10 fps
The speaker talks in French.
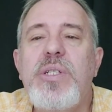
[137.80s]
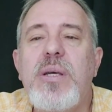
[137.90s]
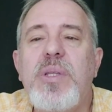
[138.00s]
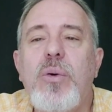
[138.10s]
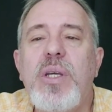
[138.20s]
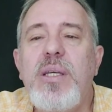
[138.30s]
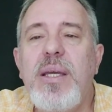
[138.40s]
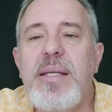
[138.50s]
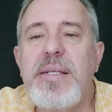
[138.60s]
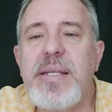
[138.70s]
deuxième
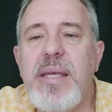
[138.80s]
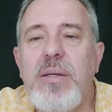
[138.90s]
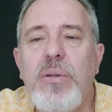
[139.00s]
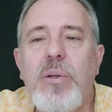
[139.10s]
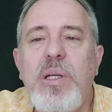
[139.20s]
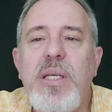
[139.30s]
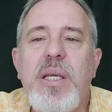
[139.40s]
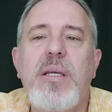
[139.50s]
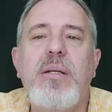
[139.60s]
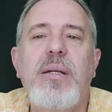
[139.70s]
théorie essaye de lier